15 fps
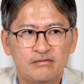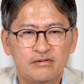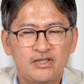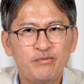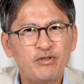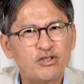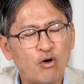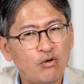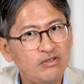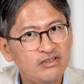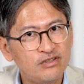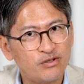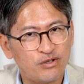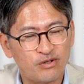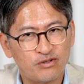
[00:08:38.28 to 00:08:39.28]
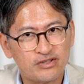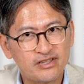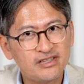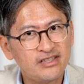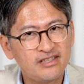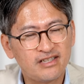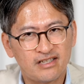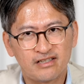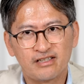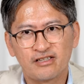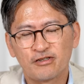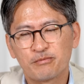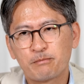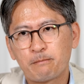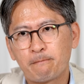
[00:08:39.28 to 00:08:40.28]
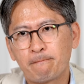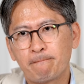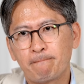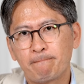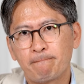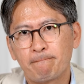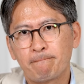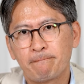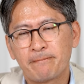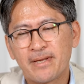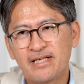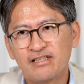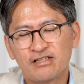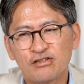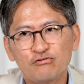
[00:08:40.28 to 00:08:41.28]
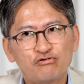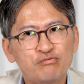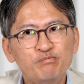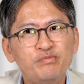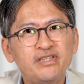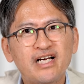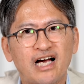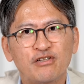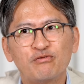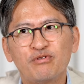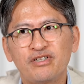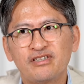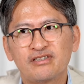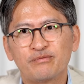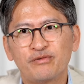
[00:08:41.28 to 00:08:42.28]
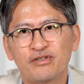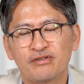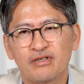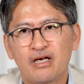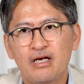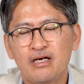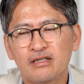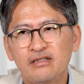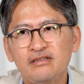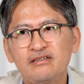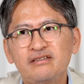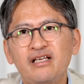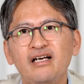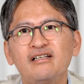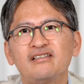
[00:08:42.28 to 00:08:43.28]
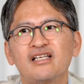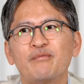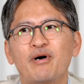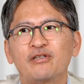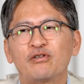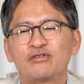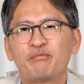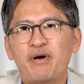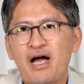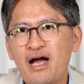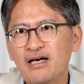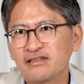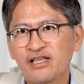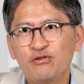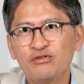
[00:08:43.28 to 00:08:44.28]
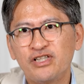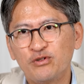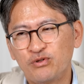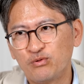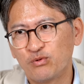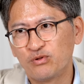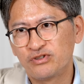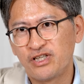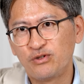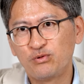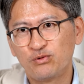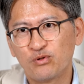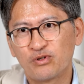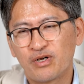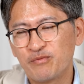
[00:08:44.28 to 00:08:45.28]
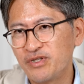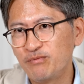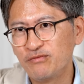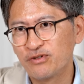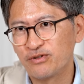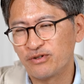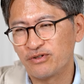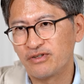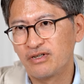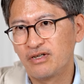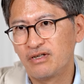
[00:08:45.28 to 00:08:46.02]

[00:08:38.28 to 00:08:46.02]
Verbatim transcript: 힘이 덜 들어요. 신기하게. 근데 그 준비가 안 돼 있으면 그때그때 그때 맞춰서 막 새로 재조정, 재조정을 하면 힘들어요.